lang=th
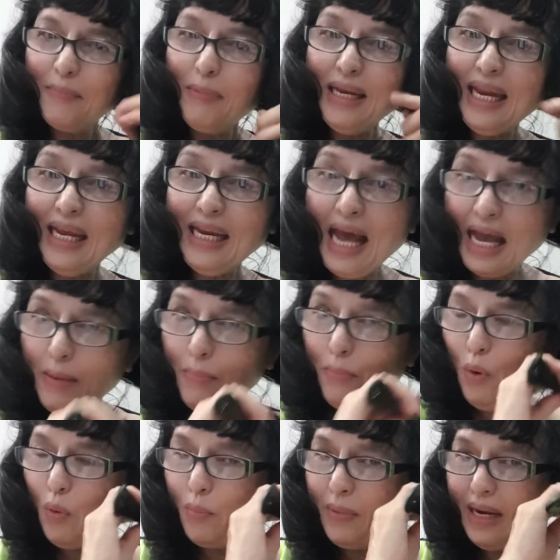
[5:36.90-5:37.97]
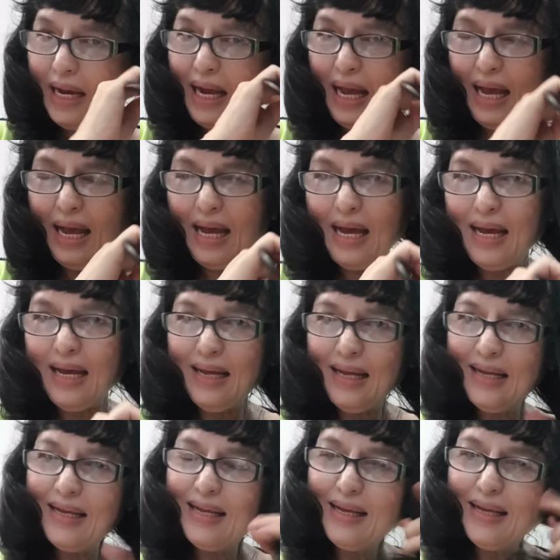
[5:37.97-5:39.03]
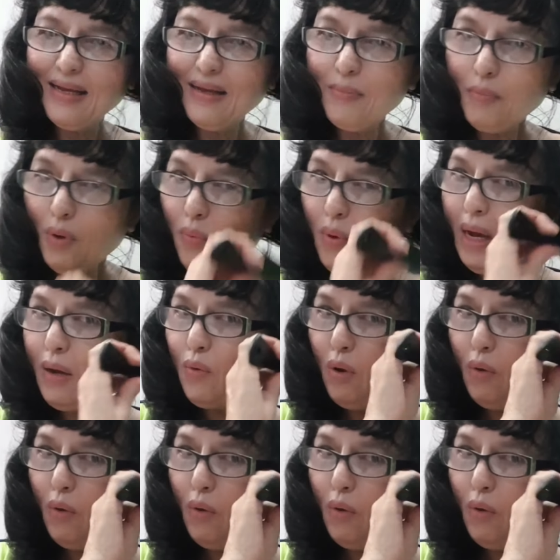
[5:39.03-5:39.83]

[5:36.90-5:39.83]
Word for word: ไม่ได้ใดผมนะคะ เพราะว่า